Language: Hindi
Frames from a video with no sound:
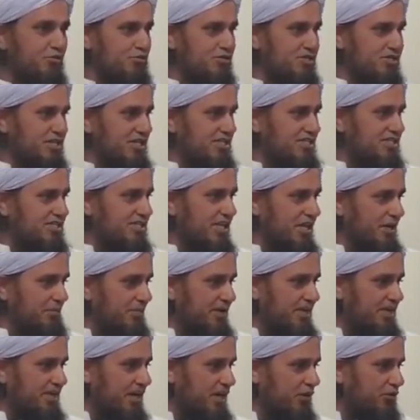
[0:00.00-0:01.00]
उसके सर
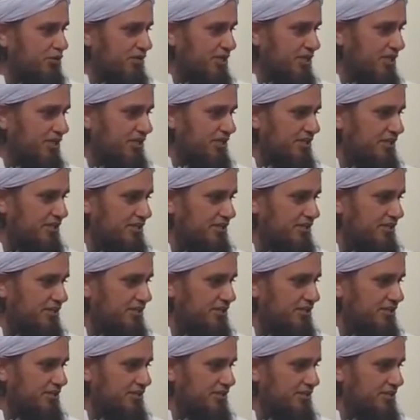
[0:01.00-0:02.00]
पे क्या होता
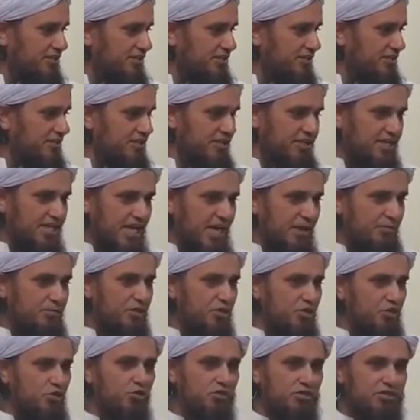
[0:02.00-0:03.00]
है कैप
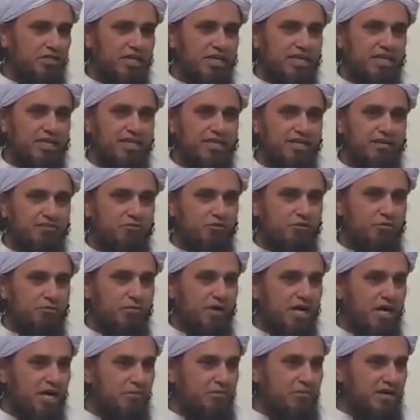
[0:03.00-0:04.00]
क्यों होता है कि वो
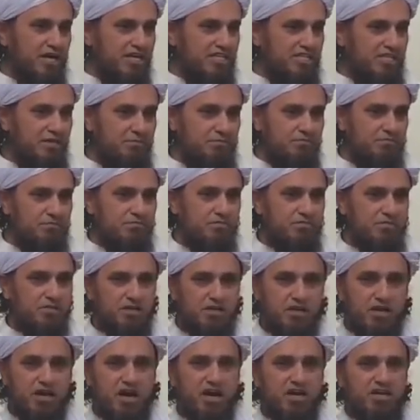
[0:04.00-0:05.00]
बार बार जब
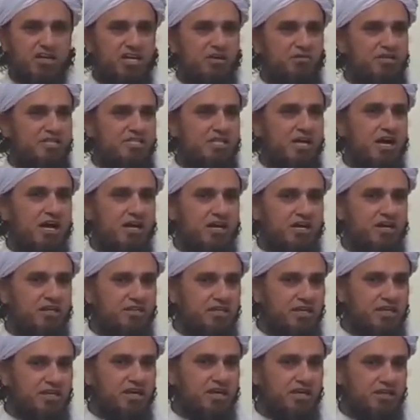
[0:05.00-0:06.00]
हांडी में झांक के
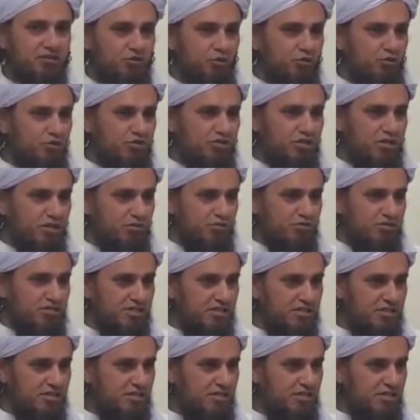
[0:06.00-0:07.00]
देखेगा तो कुछ ना कुछ